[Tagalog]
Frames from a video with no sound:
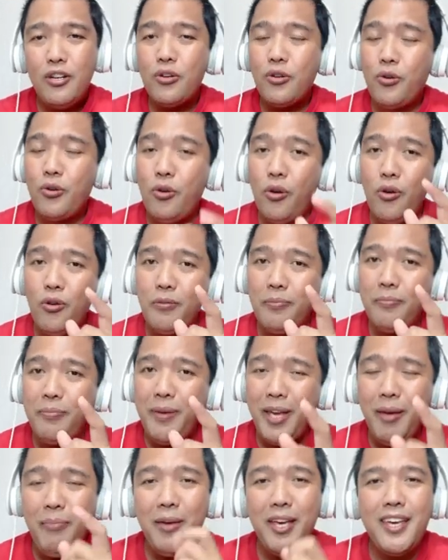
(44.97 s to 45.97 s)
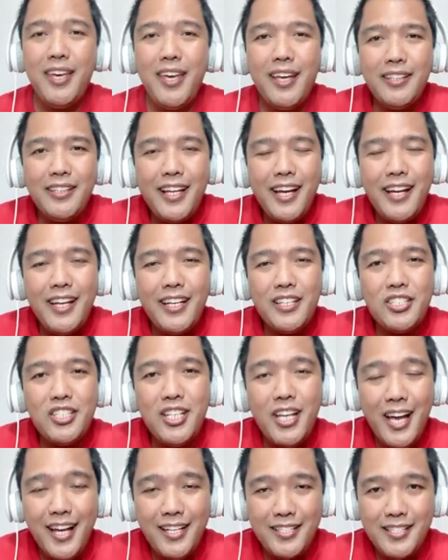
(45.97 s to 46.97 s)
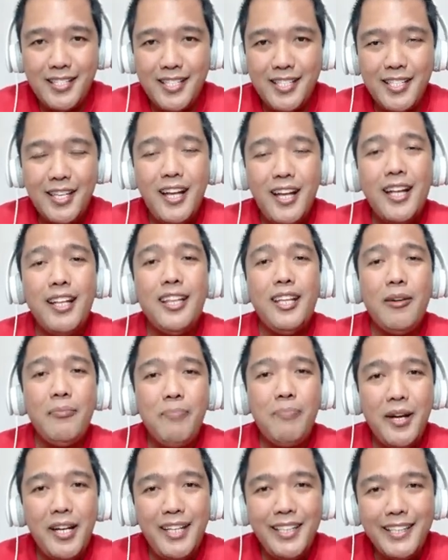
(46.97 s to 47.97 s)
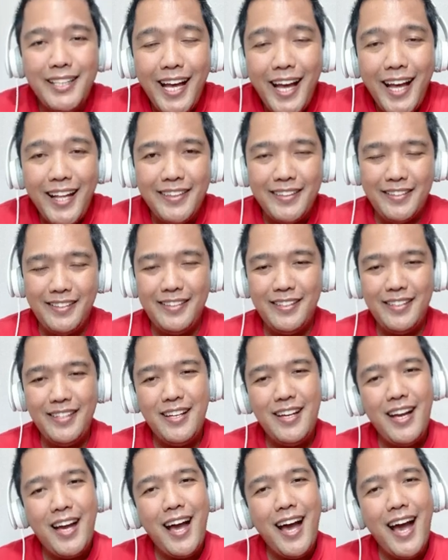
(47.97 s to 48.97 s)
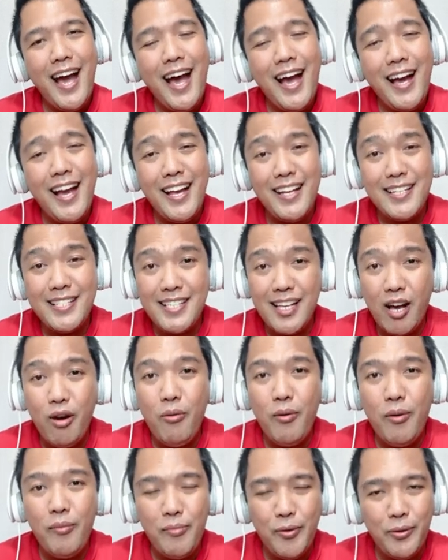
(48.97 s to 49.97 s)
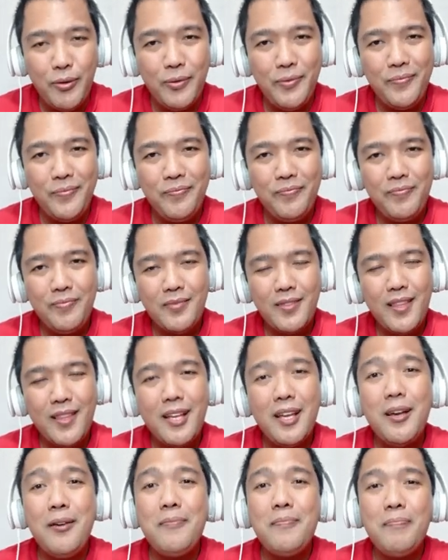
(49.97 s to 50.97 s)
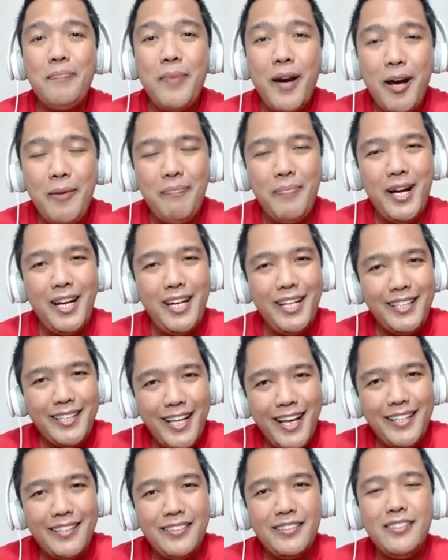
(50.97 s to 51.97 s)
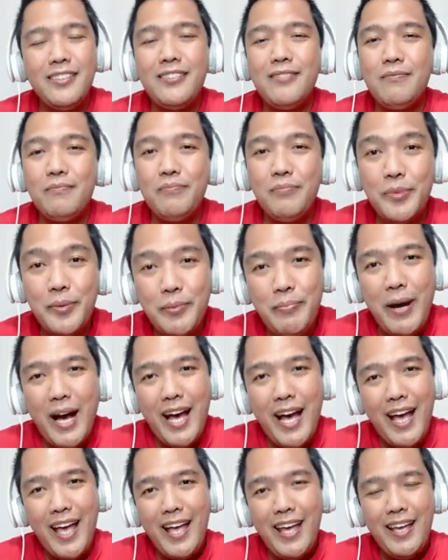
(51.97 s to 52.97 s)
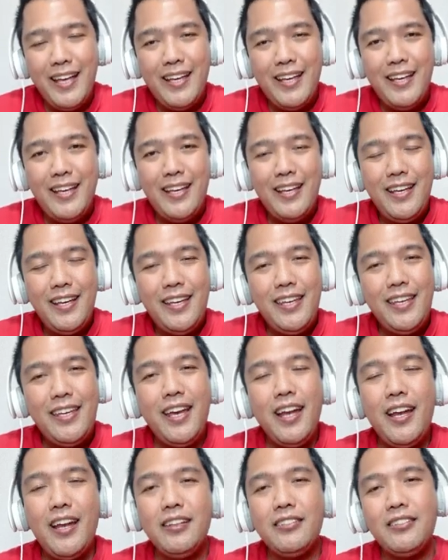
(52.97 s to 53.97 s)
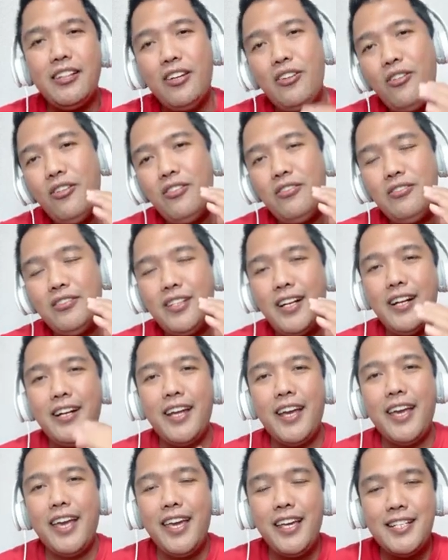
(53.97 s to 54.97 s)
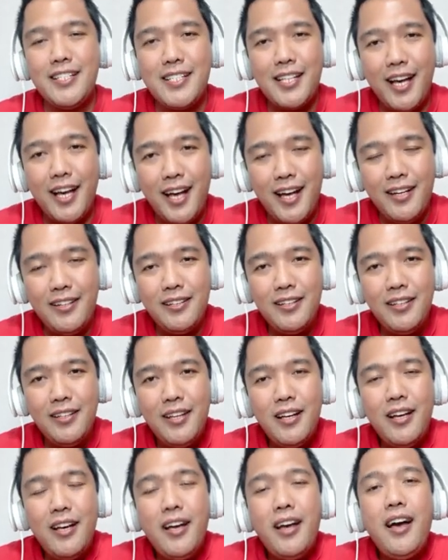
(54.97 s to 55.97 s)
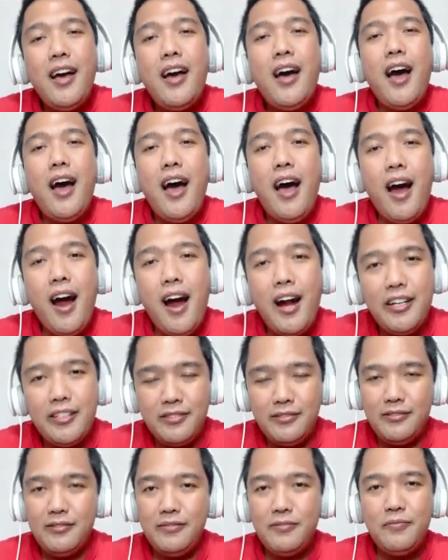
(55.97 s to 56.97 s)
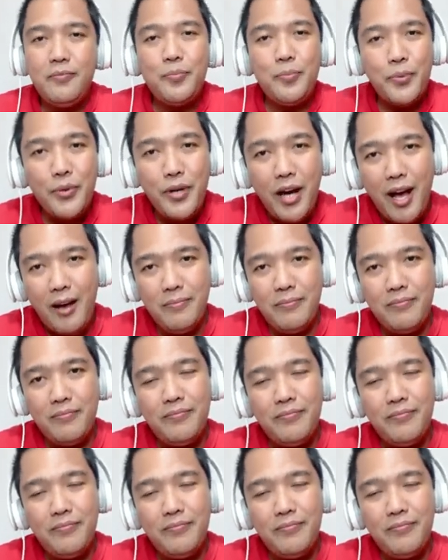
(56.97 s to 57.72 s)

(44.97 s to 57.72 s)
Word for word: kung bibigyan ka ng chance na palitan ang asawa mo, papalitan mo ba? Yan ang tanong ng nag-iisang Art from